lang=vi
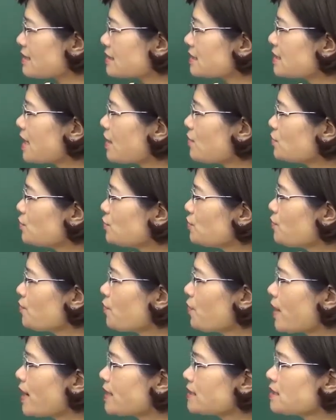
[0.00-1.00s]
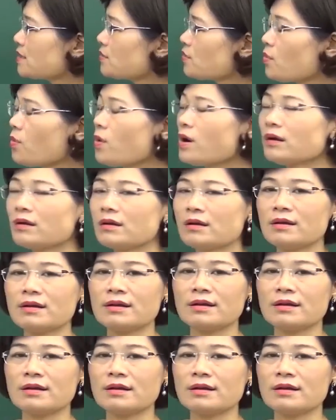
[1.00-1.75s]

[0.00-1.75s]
đằng sau Trung Hoa Dân Quốc